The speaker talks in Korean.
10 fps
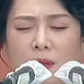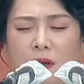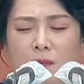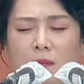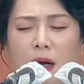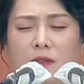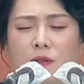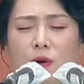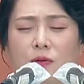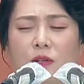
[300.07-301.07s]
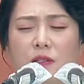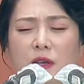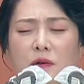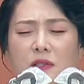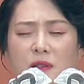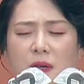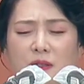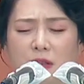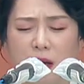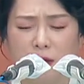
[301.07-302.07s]
많은 영혼들이 세울 사에
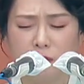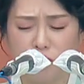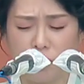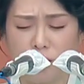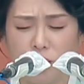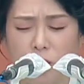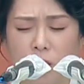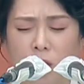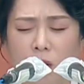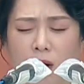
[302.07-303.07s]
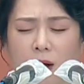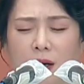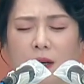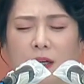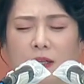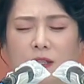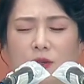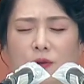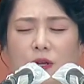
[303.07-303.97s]
이르게 하여 주옵시고 이 성결의